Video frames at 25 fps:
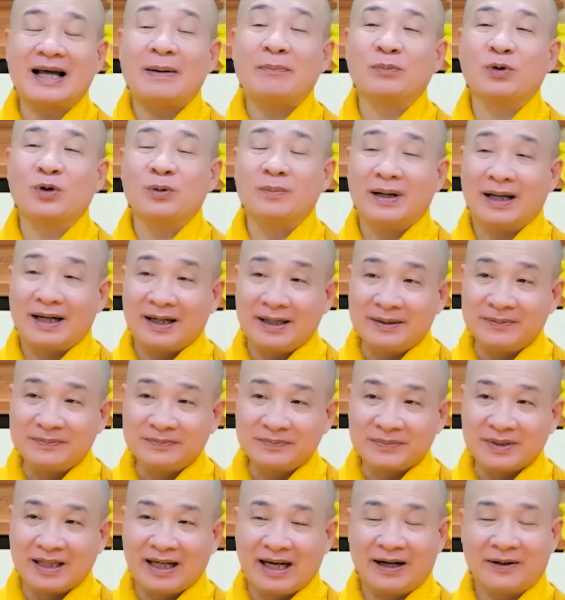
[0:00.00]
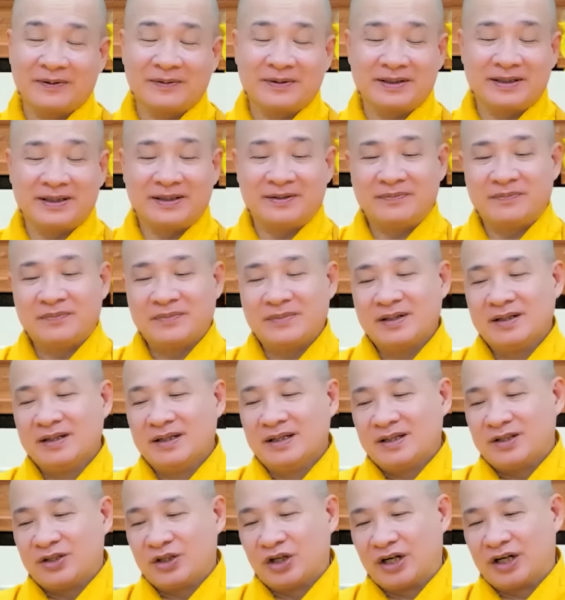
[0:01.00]
tâm của mình. Cái gì?
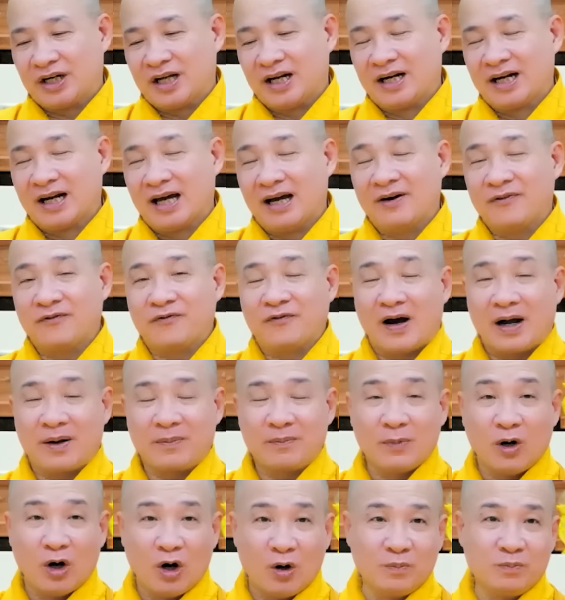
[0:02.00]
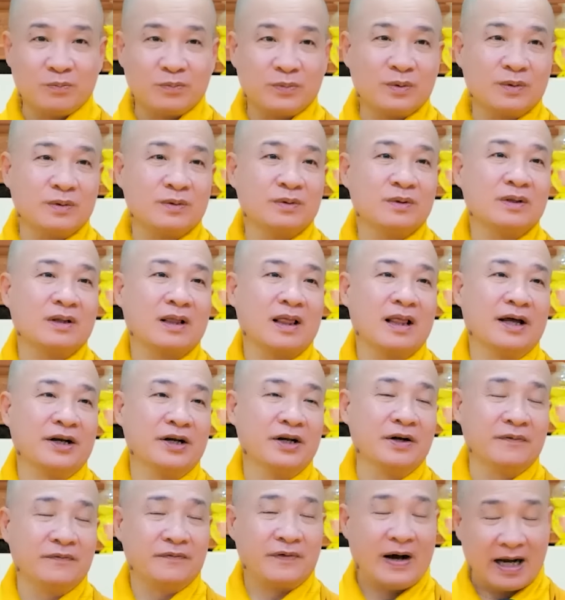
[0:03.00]
Cho nên đó, Phật môn
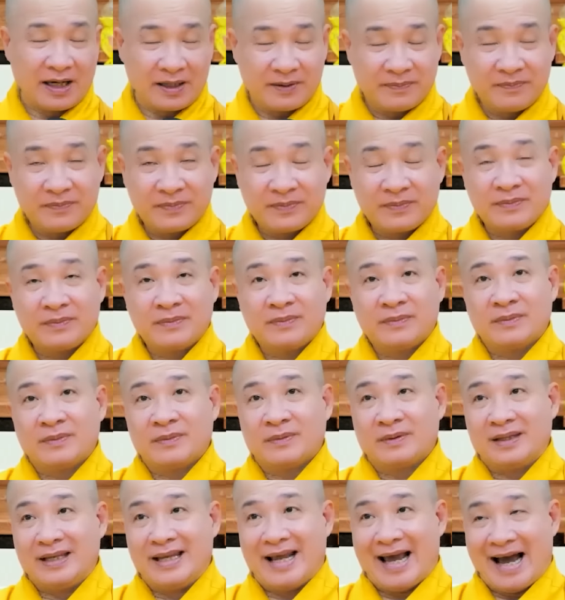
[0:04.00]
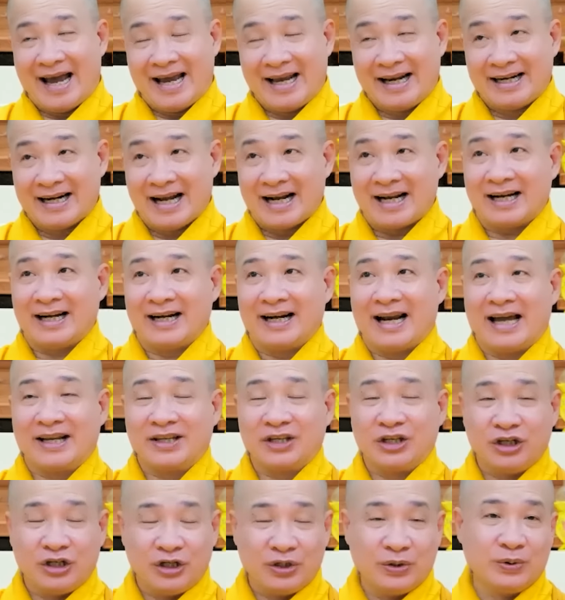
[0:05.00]
là Đức Phật dạy rất
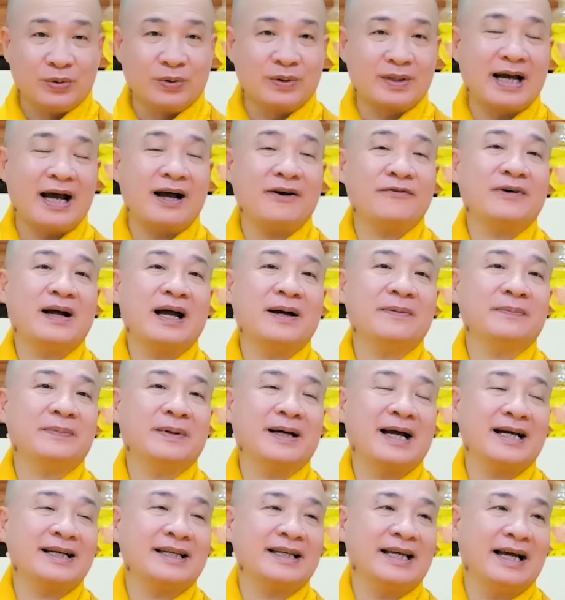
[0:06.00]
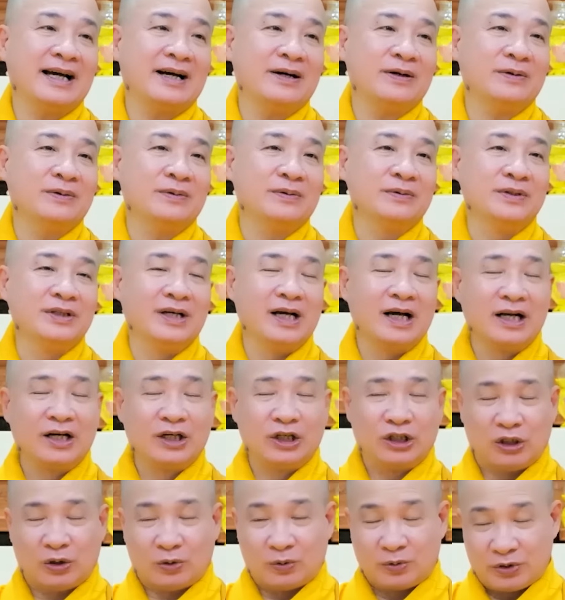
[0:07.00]
là nhiều các pháp khác nhau,
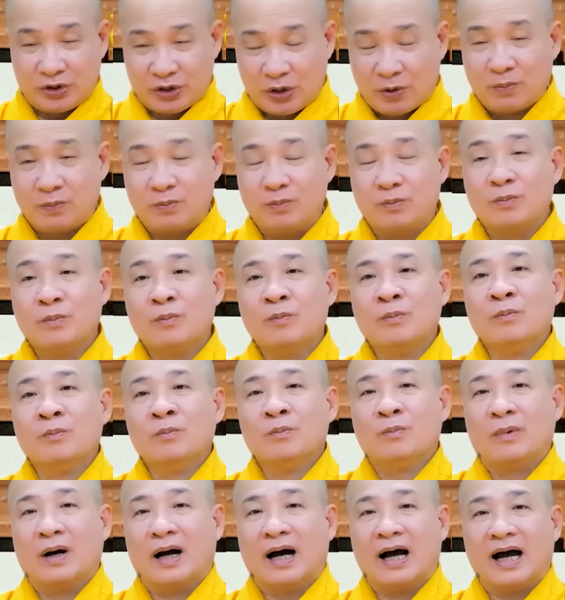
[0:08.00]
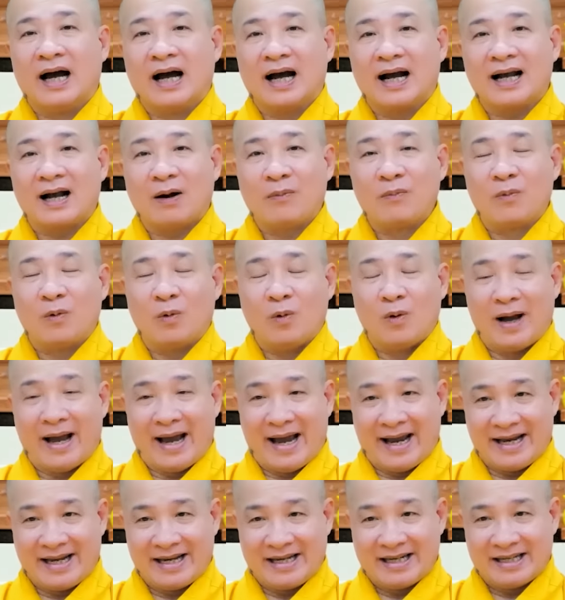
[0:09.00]
nhưng tụ chung mà không
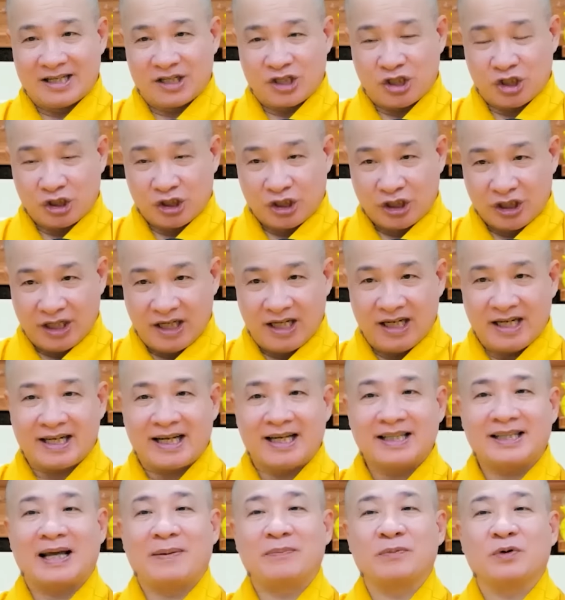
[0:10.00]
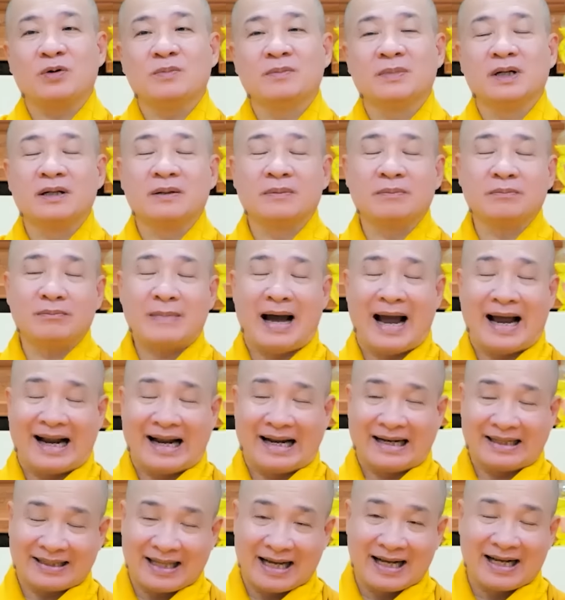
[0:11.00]
hoài sửa cái tâm của mình
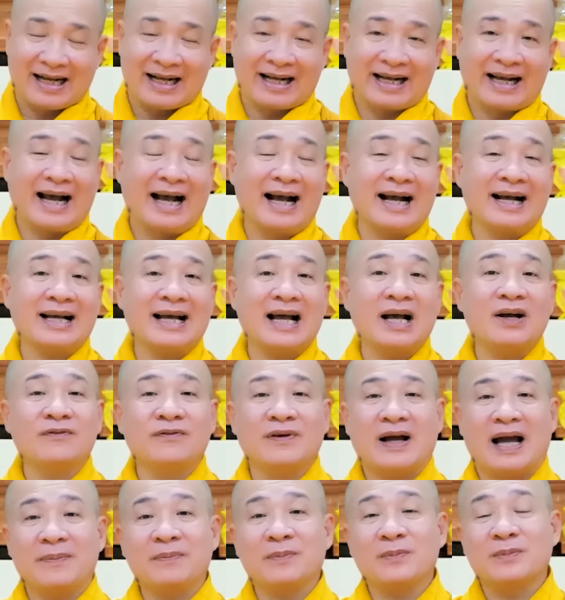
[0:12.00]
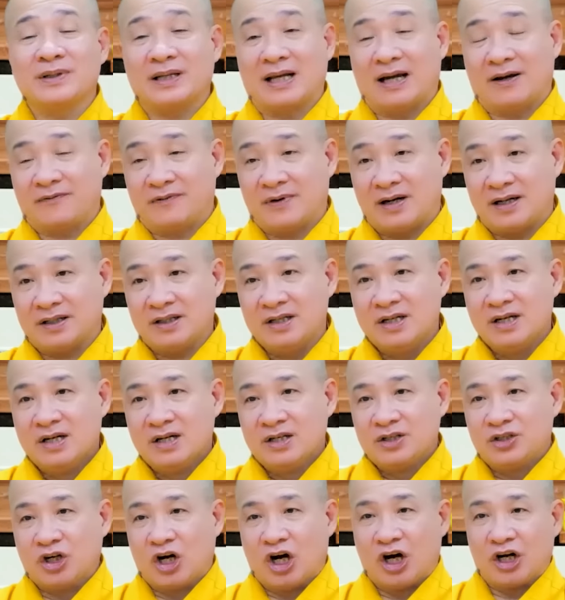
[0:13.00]
bằng tất cả các pháp của nhà Phật.
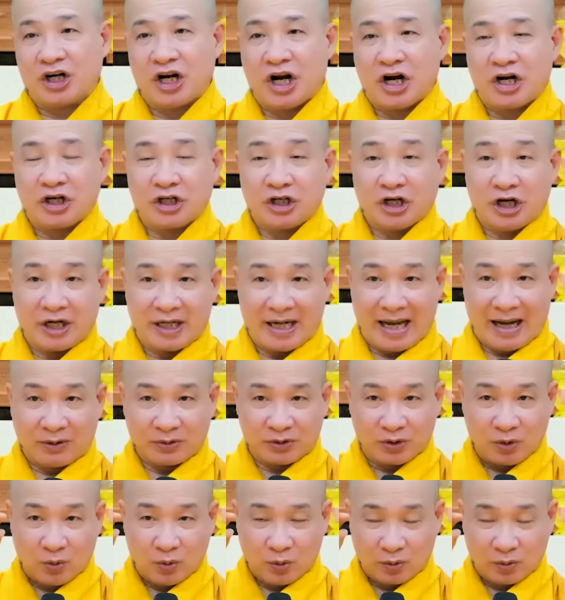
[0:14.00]
Cho nên người nào